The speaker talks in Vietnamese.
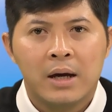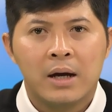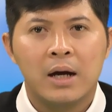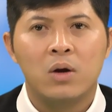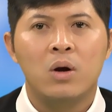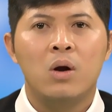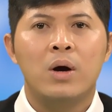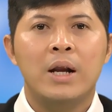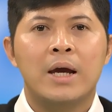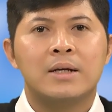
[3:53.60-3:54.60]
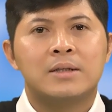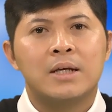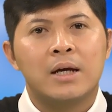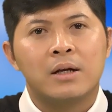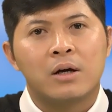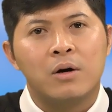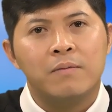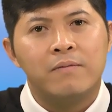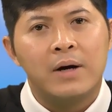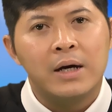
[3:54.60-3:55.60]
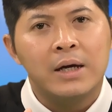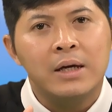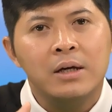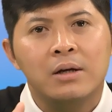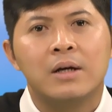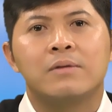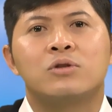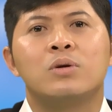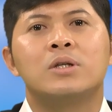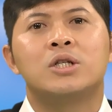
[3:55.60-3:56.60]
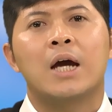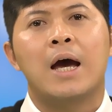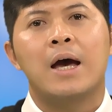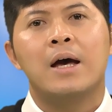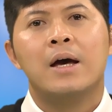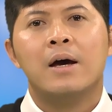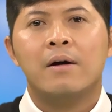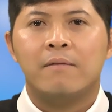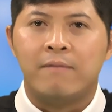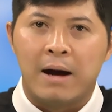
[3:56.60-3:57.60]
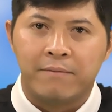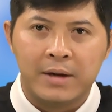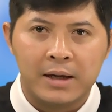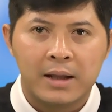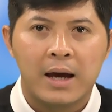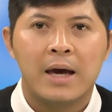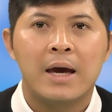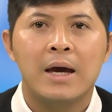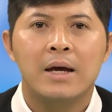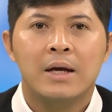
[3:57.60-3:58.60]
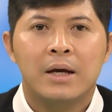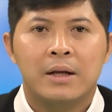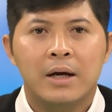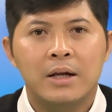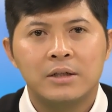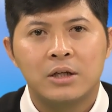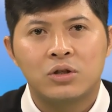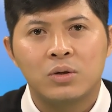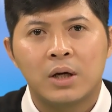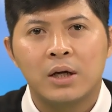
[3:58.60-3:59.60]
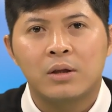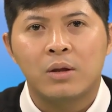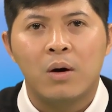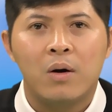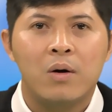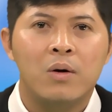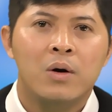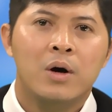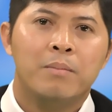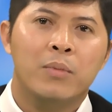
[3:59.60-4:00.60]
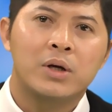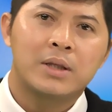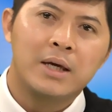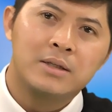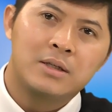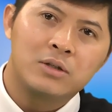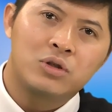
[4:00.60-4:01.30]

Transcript: người luôn luôn hiện diện cùng với Chúa Cha và vì thế, nơi Đức Giêsu Kitô, mối tình giữa